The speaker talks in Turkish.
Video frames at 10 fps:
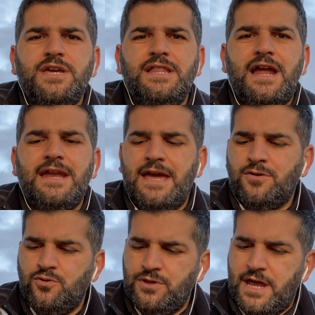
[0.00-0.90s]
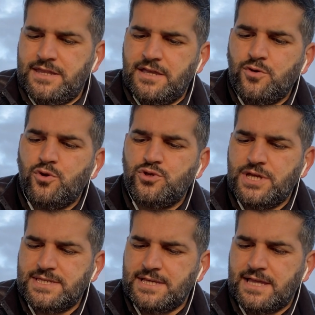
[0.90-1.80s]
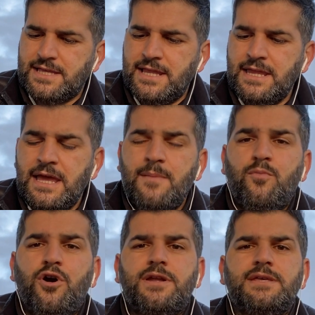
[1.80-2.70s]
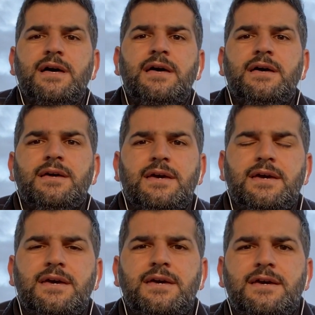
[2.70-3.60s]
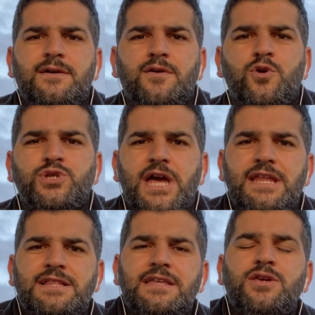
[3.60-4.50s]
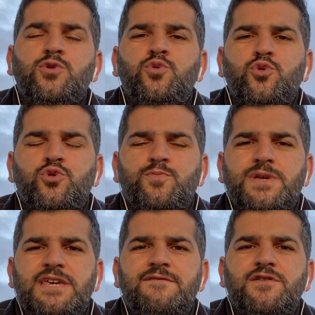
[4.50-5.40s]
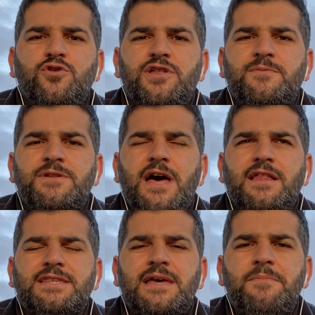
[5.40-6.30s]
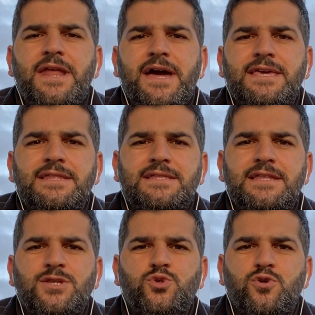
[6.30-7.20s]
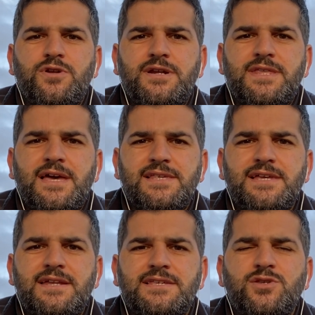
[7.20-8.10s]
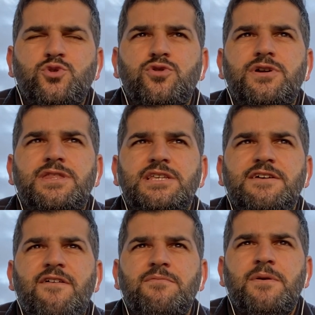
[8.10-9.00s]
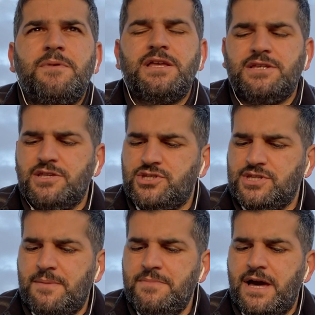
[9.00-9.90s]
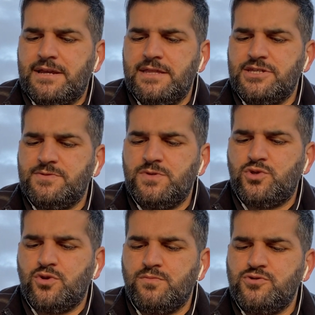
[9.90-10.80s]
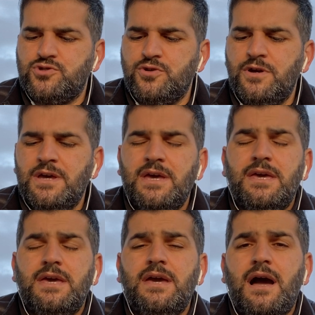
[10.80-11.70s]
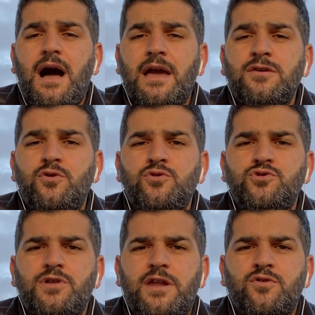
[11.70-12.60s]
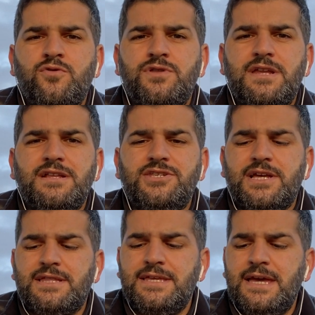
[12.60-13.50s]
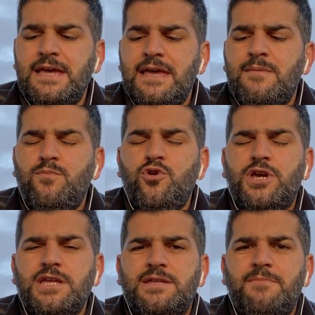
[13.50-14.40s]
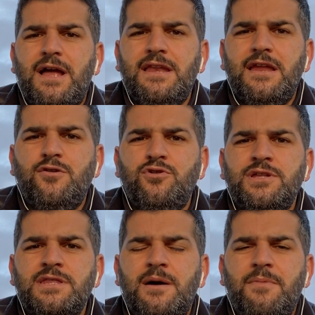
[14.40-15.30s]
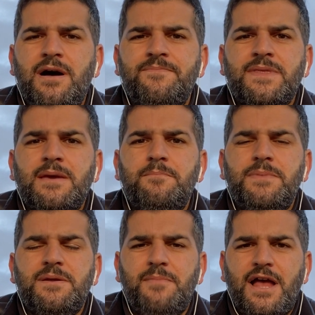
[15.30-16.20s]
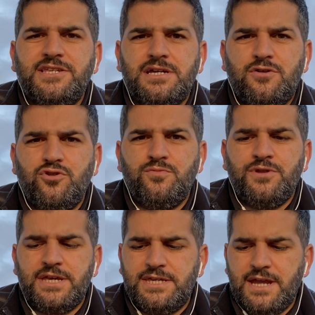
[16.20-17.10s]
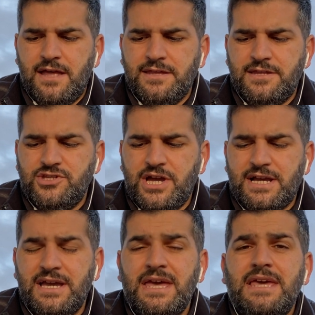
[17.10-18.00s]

da ilerleyen günlerde göreceğiz zaten. Bu arada ee, özellikle YouTube'daki videolarımın altına merak ettiğiniz soruları da yazarsanız onları da cevaplamaya çalışacağım. Bir arkadaşımız sormuştu e, hangi oyuncular gönderilecek diye. Büyük ihtimalle Luindama bir Belçika kulübüne kiralanacak.